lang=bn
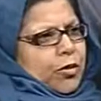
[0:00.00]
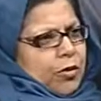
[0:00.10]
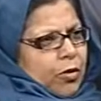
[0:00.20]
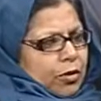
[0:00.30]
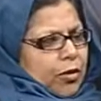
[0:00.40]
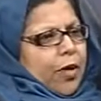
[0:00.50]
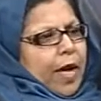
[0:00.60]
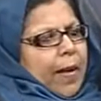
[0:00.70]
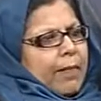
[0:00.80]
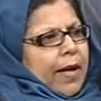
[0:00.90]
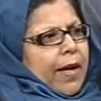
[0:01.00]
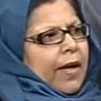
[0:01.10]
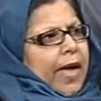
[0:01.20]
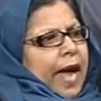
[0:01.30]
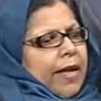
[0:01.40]
যুক্ত হয়ে আমরা
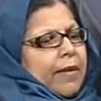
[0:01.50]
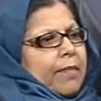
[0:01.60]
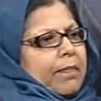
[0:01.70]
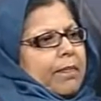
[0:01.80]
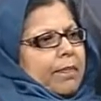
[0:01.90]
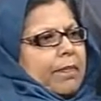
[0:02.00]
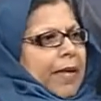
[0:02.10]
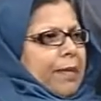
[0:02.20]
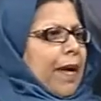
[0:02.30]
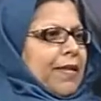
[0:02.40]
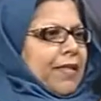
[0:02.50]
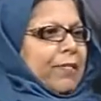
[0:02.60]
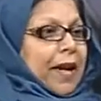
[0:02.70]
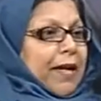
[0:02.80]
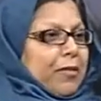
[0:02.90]
একটা মানে মাস্টার
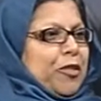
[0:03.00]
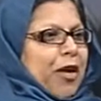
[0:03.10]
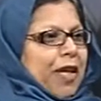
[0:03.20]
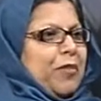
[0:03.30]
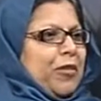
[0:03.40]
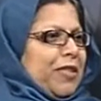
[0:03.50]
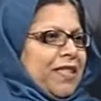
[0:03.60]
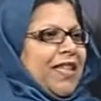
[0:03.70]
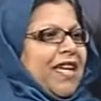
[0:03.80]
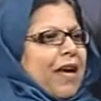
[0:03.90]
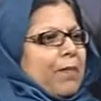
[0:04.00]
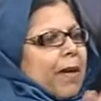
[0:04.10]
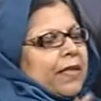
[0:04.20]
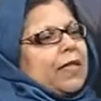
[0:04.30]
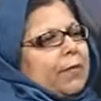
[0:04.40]
প্ল্যানের বিষয় আগে বলেছি
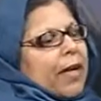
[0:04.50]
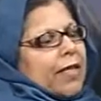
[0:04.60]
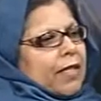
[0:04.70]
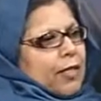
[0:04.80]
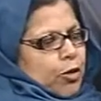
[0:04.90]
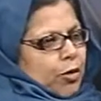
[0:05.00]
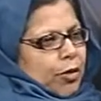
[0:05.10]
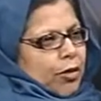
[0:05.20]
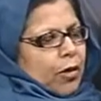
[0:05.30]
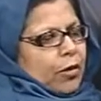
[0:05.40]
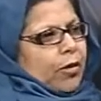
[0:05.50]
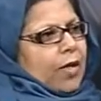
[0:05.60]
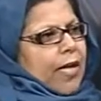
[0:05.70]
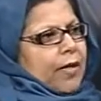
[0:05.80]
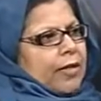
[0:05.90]
মাস্টার প্ল্যানের সাথে জড়িত হব
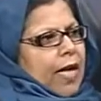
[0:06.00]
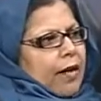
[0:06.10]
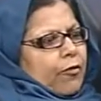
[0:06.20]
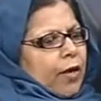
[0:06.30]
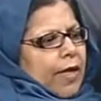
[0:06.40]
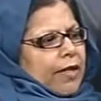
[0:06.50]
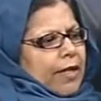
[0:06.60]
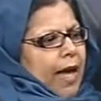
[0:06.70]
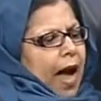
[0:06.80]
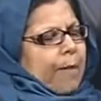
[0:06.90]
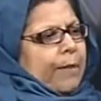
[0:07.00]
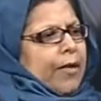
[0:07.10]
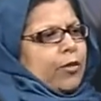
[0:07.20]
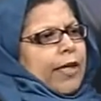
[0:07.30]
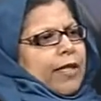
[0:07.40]
যার ফলে যে আমরা
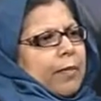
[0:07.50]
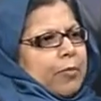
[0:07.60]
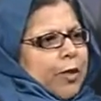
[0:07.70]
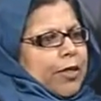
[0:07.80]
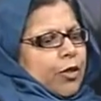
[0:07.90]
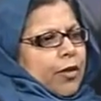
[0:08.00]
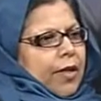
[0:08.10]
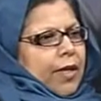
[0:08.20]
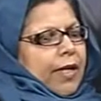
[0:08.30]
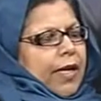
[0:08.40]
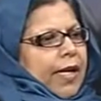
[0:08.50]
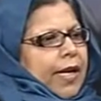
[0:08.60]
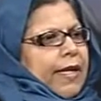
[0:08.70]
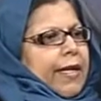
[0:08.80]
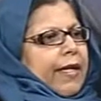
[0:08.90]
যদি একটা ব্রিজ করি
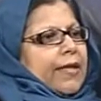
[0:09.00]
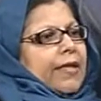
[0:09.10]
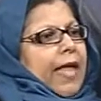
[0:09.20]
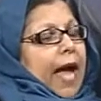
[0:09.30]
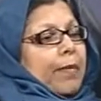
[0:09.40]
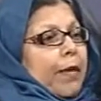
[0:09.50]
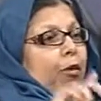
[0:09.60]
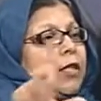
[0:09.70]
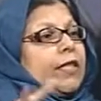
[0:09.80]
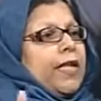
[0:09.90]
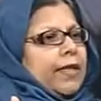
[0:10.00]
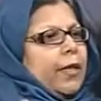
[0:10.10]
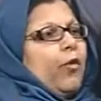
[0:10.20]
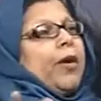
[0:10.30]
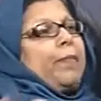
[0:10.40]
এটা একটা থাকবে ওদের সাথে
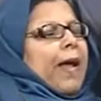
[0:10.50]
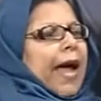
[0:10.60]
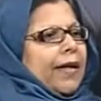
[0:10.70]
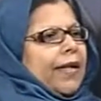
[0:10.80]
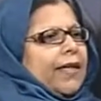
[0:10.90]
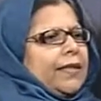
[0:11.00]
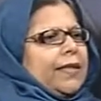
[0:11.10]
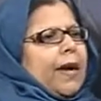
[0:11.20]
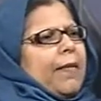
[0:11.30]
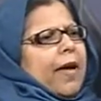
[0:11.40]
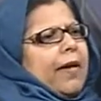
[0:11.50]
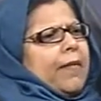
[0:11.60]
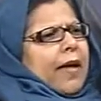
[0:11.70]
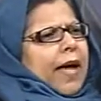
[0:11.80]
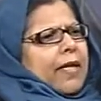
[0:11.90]
ওই প্ল্যান যাতে আমরা
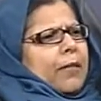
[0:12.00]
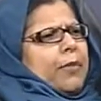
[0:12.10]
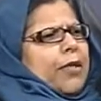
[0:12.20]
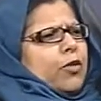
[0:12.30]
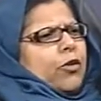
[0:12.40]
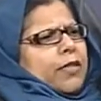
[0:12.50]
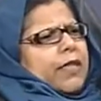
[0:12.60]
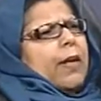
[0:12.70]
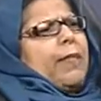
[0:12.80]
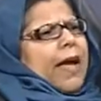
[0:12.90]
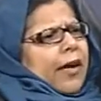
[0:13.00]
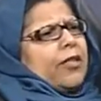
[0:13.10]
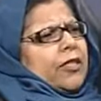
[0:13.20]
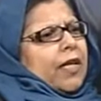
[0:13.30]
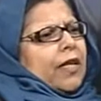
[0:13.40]
একটা ব্রিজ করছি না বাই
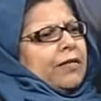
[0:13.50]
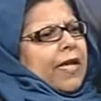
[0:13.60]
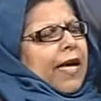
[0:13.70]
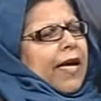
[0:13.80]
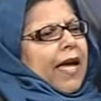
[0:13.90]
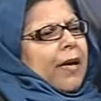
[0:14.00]
আওয়ার সেলভ হ্যাঁ এই